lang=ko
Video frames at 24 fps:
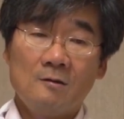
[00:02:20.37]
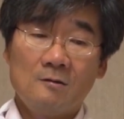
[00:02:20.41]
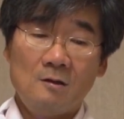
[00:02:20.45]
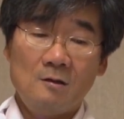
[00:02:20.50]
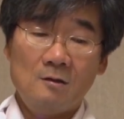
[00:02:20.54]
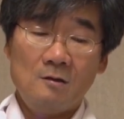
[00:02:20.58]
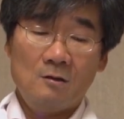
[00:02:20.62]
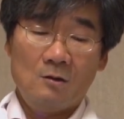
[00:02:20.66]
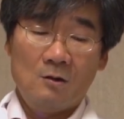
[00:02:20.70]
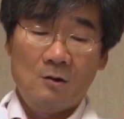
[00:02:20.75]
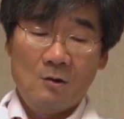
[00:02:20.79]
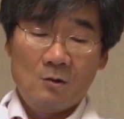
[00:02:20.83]

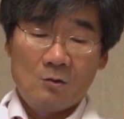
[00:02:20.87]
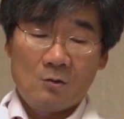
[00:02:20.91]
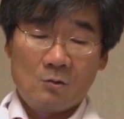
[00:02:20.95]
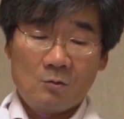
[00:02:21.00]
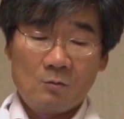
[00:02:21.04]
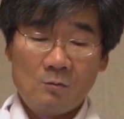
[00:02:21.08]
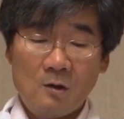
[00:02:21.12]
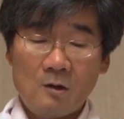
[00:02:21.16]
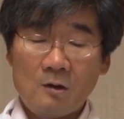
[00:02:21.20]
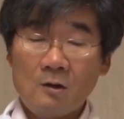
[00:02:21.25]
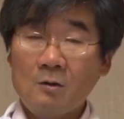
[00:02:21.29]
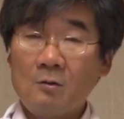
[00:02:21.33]
근데 이
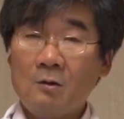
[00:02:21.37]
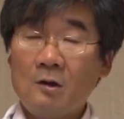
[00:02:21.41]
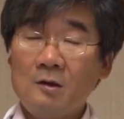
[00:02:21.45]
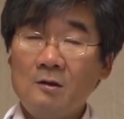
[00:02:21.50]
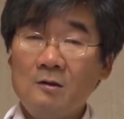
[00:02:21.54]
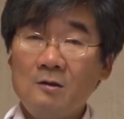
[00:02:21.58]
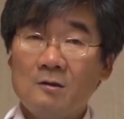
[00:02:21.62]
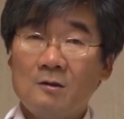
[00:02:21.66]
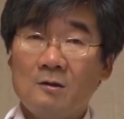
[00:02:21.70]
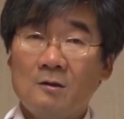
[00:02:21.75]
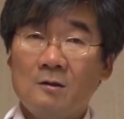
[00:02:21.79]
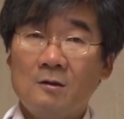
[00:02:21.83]

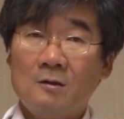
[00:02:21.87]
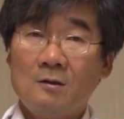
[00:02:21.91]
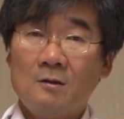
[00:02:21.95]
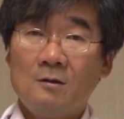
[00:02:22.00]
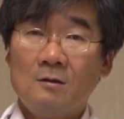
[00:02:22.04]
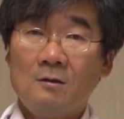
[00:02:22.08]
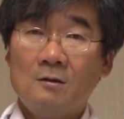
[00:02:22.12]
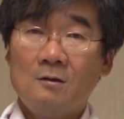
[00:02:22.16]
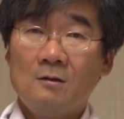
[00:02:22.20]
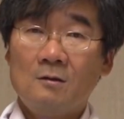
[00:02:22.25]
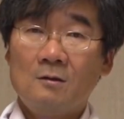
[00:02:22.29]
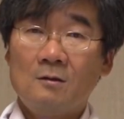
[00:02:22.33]
동맥경화는
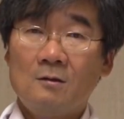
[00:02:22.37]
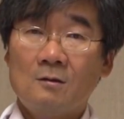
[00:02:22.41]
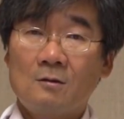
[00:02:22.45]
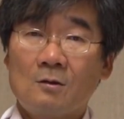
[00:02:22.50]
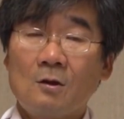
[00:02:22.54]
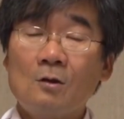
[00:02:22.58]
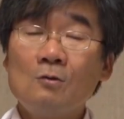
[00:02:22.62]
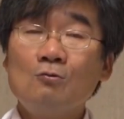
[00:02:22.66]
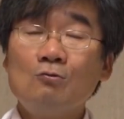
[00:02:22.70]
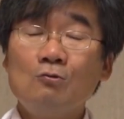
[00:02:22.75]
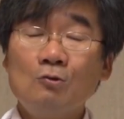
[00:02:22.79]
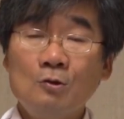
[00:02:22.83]

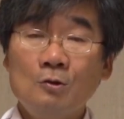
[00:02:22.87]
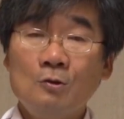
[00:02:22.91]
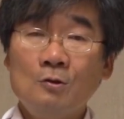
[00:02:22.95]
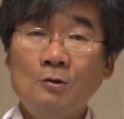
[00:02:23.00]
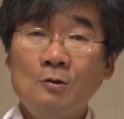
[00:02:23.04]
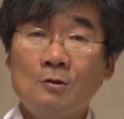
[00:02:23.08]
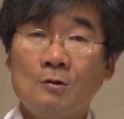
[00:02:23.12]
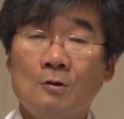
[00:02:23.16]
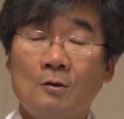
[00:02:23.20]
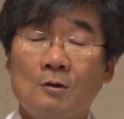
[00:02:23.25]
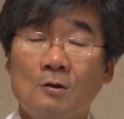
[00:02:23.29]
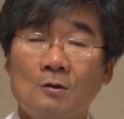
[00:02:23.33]

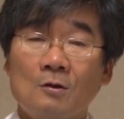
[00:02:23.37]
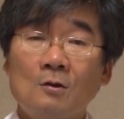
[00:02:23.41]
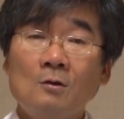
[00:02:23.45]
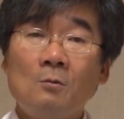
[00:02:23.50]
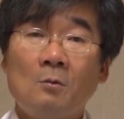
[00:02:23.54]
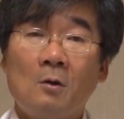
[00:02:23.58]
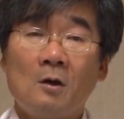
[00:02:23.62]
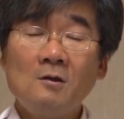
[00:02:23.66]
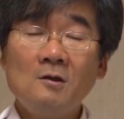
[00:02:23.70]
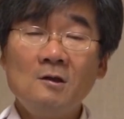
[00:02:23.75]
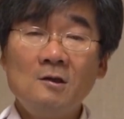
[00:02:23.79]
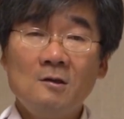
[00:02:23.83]
결국은 그
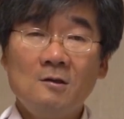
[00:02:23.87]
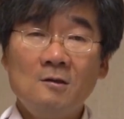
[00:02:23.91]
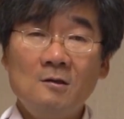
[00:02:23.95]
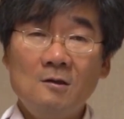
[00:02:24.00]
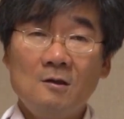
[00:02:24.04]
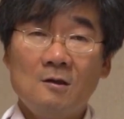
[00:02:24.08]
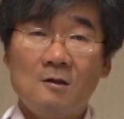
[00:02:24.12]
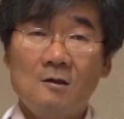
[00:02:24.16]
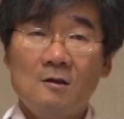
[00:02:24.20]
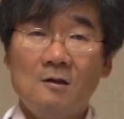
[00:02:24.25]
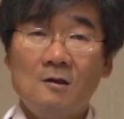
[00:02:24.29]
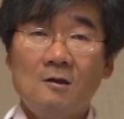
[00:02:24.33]

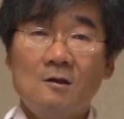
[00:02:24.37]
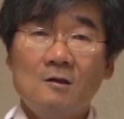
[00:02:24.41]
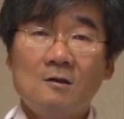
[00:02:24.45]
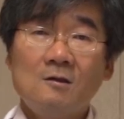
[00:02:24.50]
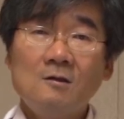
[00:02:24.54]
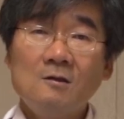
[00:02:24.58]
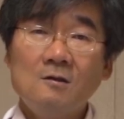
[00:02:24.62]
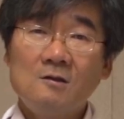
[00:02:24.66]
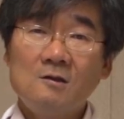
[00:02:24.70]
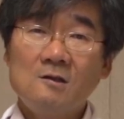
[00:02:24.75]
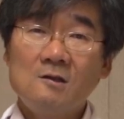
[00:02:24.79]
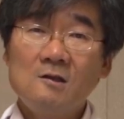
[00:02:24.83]
원인은
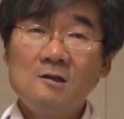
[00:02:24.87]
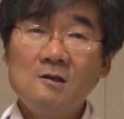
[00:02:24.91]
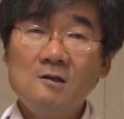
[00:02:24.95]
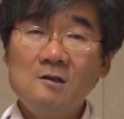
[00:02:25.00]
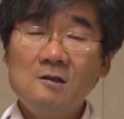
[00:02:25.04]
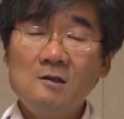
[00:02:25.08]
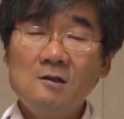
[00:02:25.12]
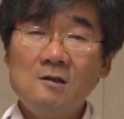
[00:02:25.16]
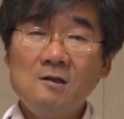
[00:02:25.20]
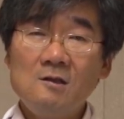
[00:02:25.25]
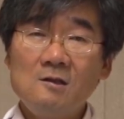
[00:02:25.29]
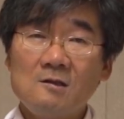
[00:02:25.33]
그
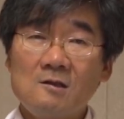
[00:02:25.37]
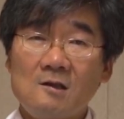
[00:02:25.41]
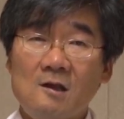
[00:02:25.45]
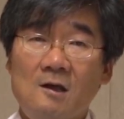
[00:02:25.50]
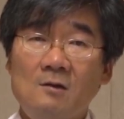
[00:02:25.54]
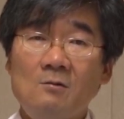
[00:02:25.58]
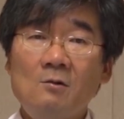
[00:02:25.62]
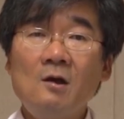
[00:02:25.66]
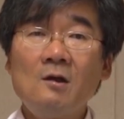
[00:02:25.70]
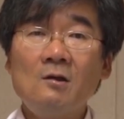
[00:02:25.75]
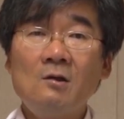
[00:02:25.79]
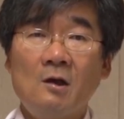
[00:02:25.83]
지질이
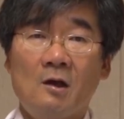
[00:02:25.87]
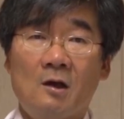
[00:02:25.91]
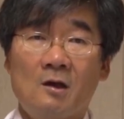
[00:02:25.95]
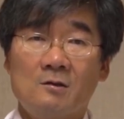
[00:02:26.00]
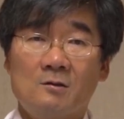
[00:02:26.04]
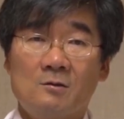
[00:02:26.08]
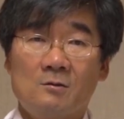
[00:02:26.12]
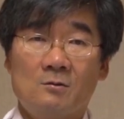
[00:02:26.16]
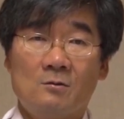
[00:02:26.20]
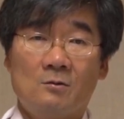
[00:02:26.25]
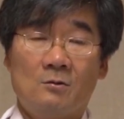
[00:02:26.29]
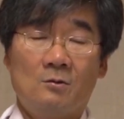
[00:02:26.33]
산화돼
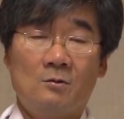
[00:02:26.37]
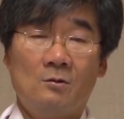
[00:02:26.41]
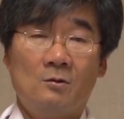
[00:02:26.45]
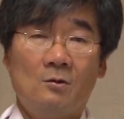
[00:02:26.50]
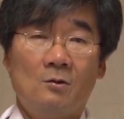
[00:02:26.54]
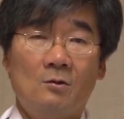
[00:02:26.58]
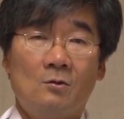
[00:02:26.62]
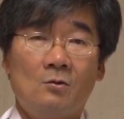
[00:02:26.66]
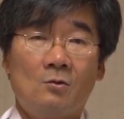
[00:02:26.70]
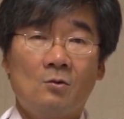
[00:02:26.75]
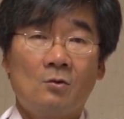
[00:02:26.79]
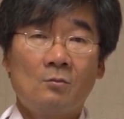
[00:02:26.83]
가지고
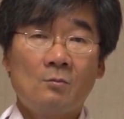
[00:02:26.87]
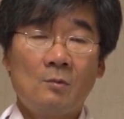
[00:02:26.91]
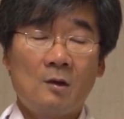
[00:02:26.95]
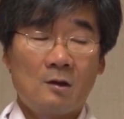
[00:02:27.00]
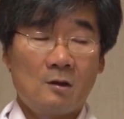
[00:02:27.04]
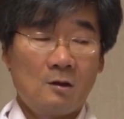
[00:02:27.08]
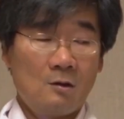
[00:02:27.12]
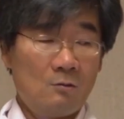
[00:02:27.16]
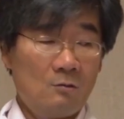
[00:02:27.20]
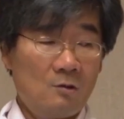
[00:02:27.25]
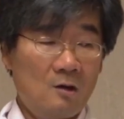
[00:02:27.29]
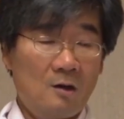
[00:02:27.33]

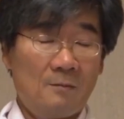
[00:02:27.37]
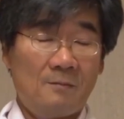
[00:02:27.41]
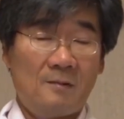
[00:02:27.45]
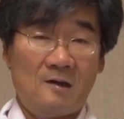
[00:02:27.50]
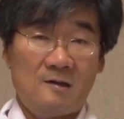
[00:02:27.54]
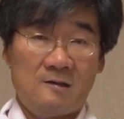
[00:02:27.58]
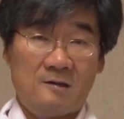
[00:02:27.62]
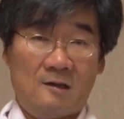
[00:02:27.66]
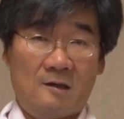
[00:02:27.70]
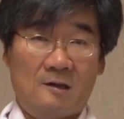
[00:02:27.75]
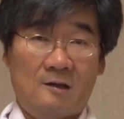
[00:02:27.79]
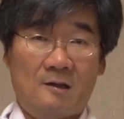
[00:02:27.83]
동맥경화가
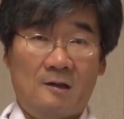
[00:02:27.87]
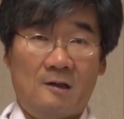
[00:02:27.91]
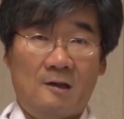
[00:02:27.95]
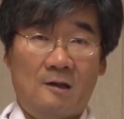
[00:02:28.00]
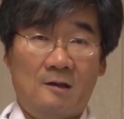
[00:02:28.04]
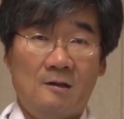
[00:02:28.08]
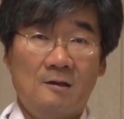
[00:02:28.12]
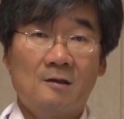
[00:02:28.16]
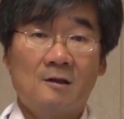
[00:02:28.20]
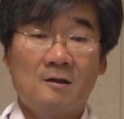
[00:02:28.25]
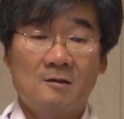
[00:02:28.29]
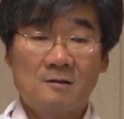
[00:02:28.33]

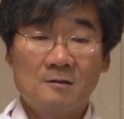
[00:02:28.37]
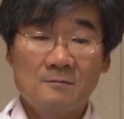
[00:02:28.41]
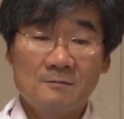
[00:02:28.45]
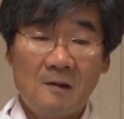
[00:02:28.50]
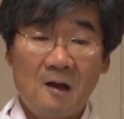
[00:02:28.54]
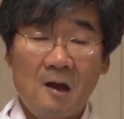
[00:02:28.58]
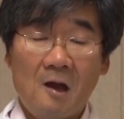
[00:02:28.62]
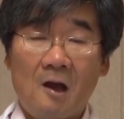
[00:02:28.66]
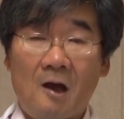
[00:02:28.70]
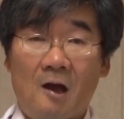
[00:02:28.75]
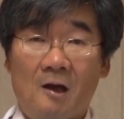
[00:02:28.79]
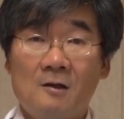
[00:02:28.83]
발생한다 이렇게 지금
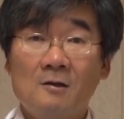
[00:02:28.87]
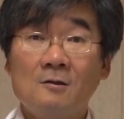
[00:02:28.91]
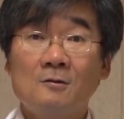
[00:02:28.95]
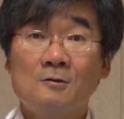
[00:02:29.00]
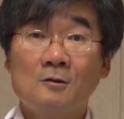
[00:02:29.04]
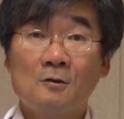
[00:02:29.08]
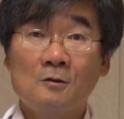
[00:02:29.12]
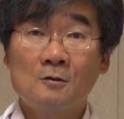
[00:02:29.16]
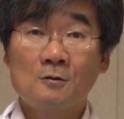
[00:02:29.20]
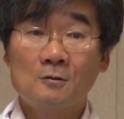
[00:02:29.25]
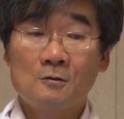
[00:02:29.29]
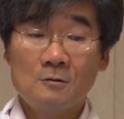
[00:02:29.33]

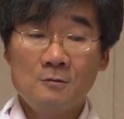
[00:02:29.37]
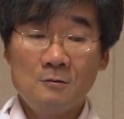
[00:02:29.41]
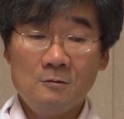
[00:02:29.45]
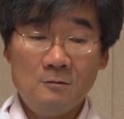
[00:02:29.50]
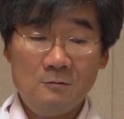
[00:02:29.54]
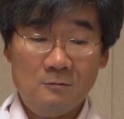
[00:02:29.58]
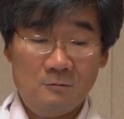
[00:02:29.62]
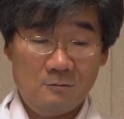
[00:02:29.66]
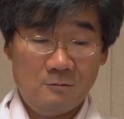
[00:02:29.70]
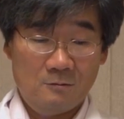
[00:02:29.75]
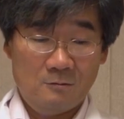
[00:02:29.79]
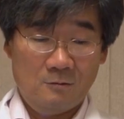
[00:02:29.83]
알려져
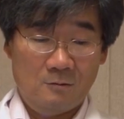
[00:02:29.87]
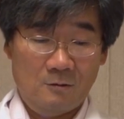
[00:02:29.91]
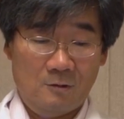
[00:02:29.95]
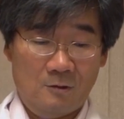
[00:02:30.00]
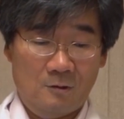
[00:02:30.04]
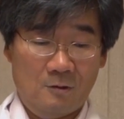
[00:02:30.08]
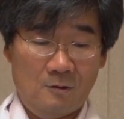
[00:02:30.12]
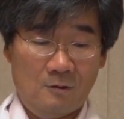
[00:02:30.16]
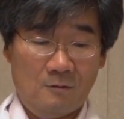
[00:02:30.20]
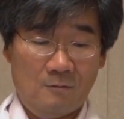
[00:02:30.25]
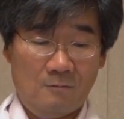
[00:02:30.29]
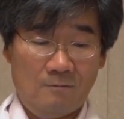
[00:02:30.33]
있거든요.
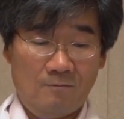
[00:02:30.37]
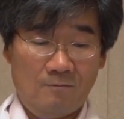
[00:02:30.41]
예.